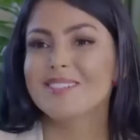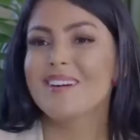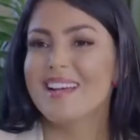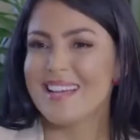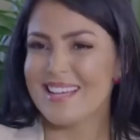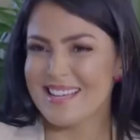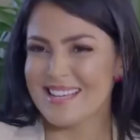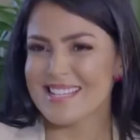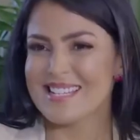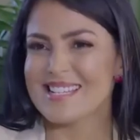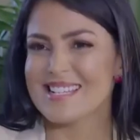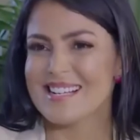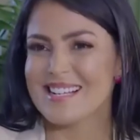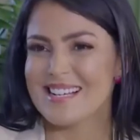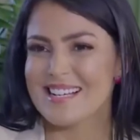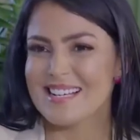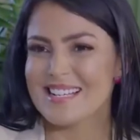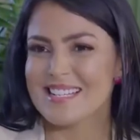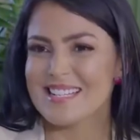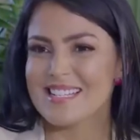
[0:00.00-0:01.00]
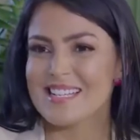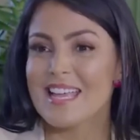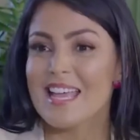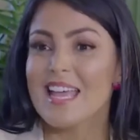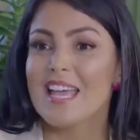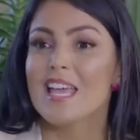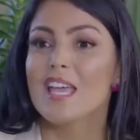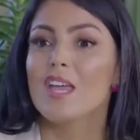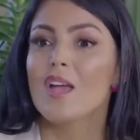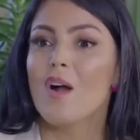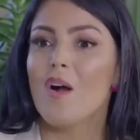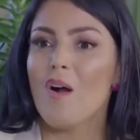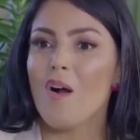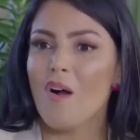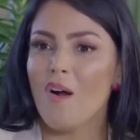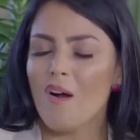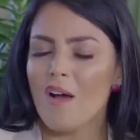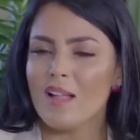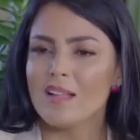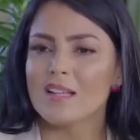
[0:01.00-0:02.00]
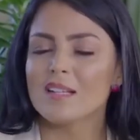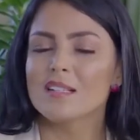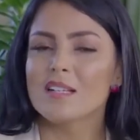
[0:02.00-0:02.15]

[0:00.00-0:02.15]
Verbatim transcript: é, tá Sandy? Tá dando aula. E olha,